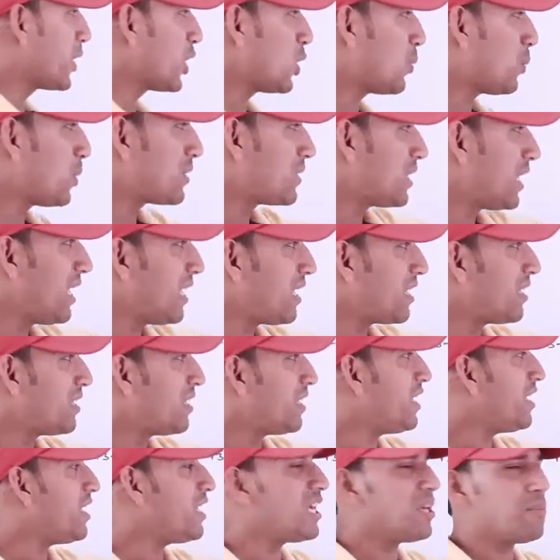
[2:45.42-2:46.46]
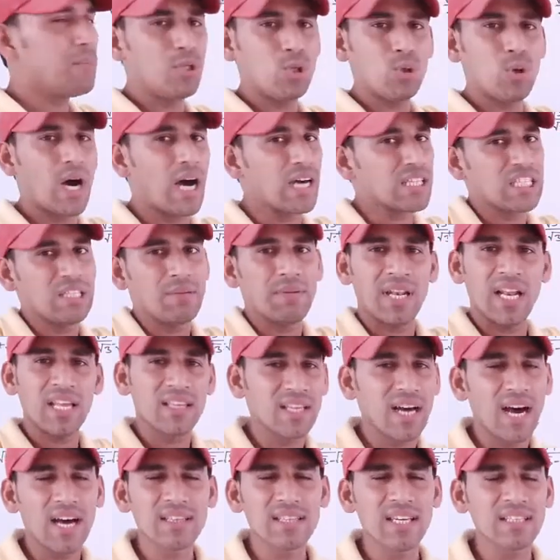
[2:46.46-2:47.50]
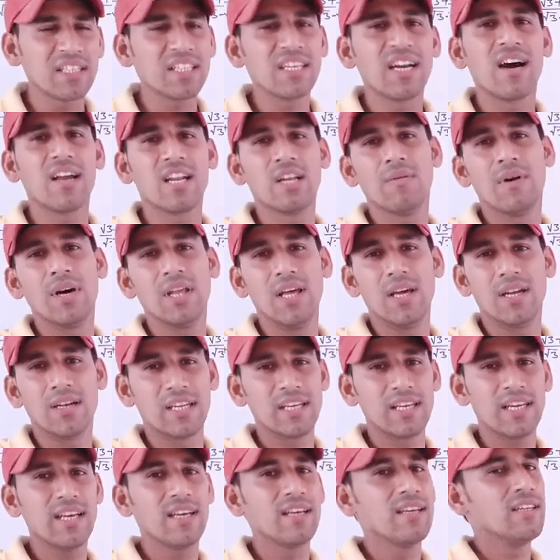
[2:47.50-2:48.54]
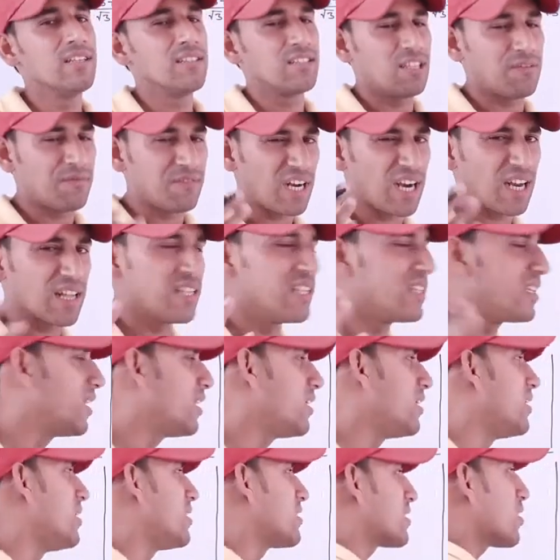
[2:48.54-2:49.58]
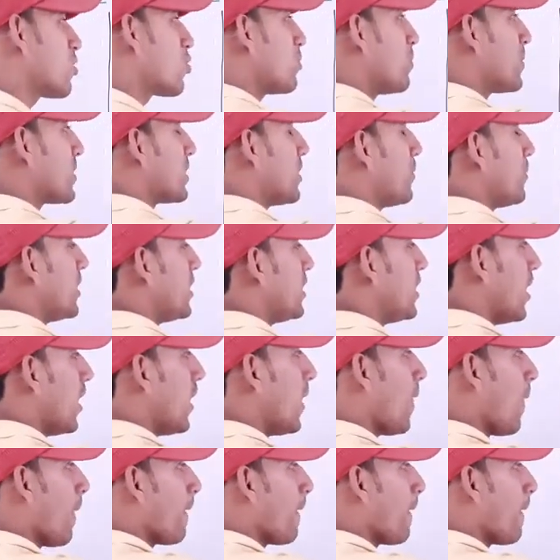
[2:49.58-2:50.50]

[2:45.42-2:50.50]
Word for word: को पता है कि ये ए बी तो हाथी वाला दांत है दिखाने वाला ठीक है सिर्फ डराने के लिए इसका कोई मतलब ही नहीं है